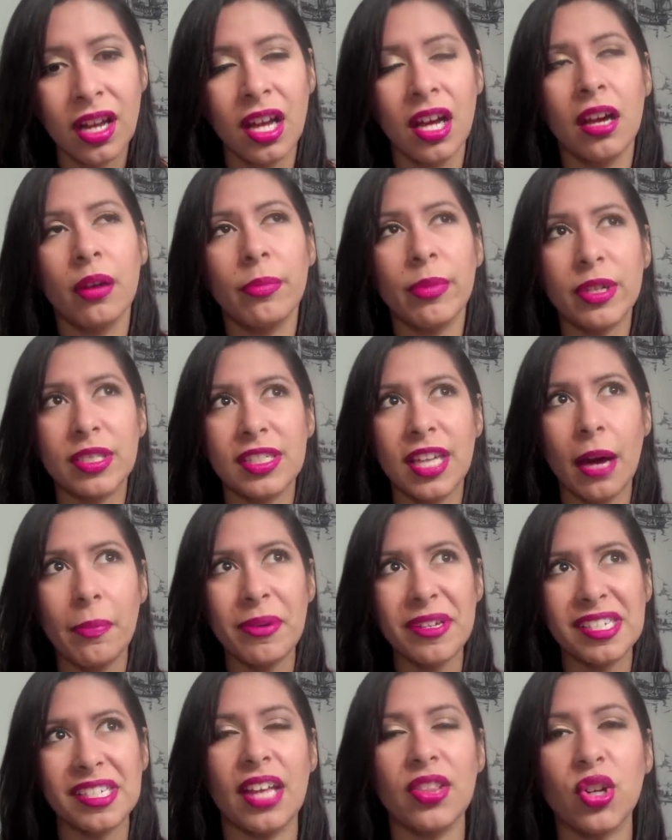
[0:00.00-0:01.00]
Pero estaba
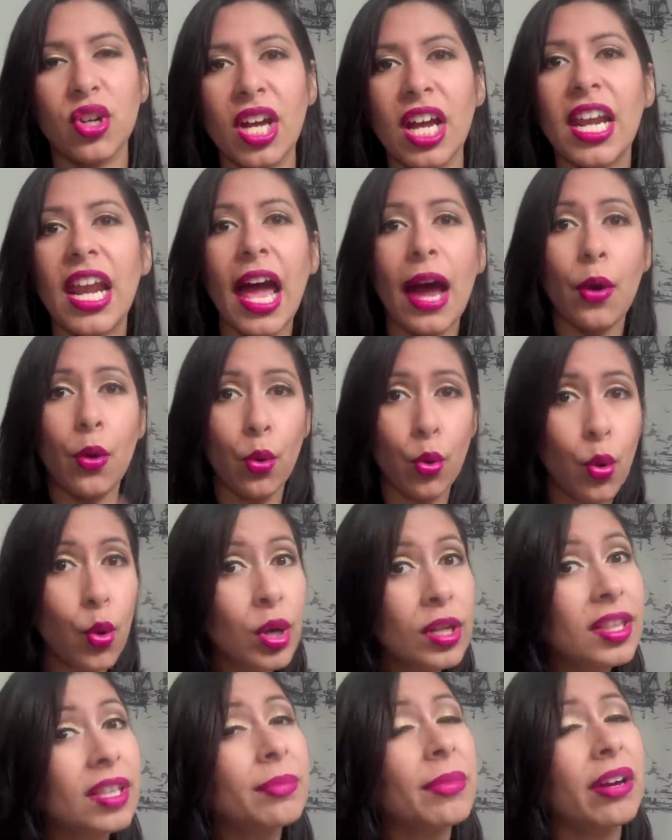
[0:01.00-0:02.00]
pensando que la
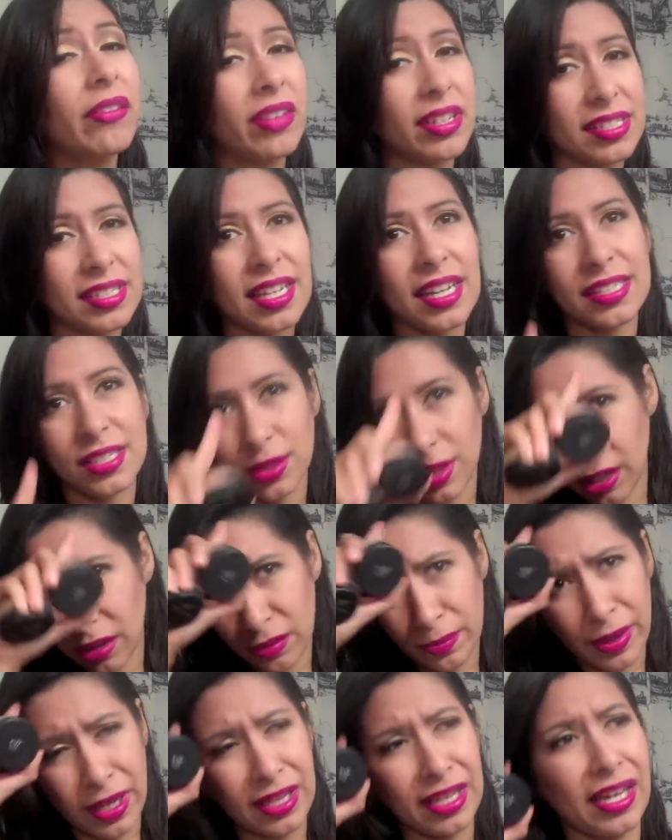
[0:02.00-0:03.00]
última vez que hice una
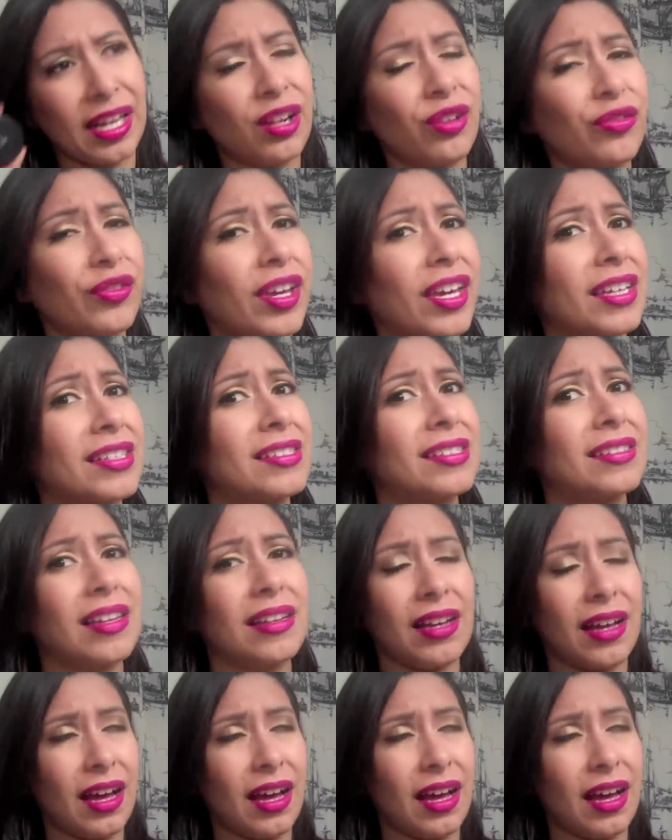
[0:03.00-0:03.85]
compra de ELF, que es